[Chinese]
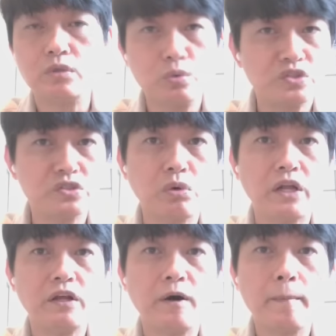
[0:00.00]
剩五十
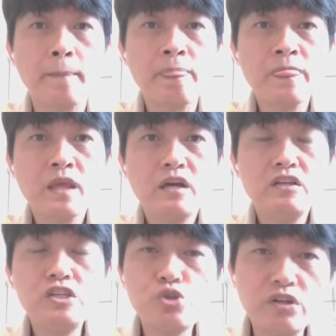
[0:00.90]
万哦。
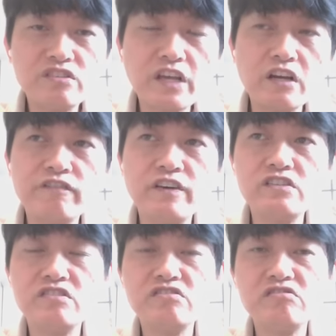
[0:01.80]
你选了三个分
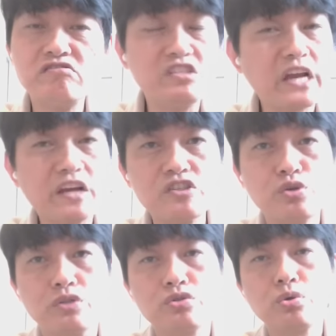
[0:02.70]
析师，你还是
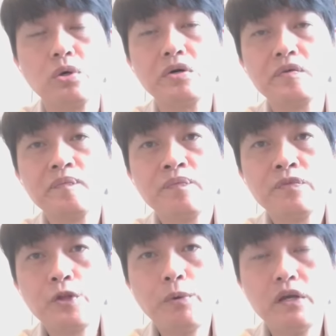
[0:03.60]
选错，
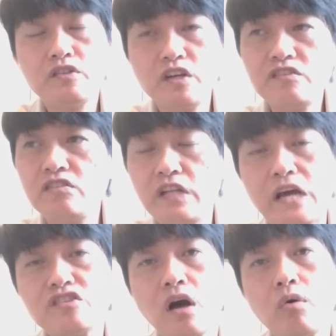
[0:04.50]
对不对？这一次你
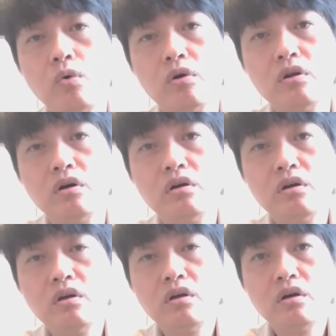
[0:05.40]
来找我了，
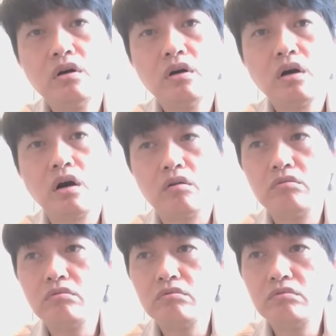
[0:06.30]
哦，
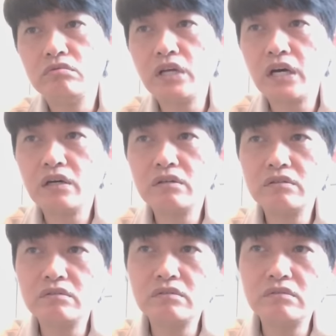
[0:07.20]
那。
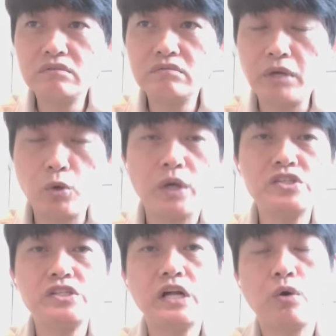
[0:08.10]
没关
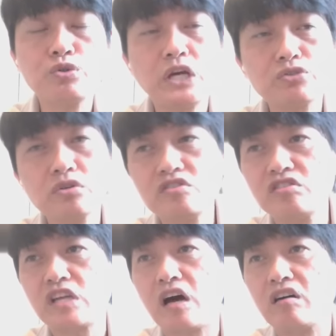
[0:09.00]
系啦，我想说
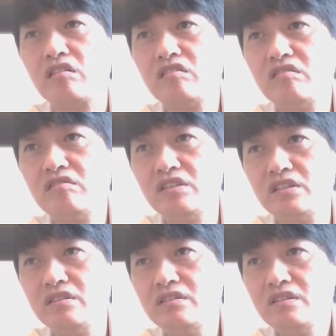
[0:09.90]
至少
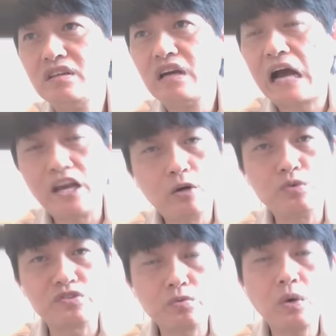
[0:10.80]
你还有
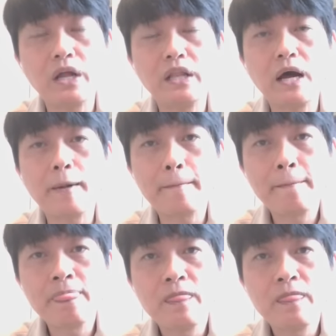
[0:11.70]
五十万啊，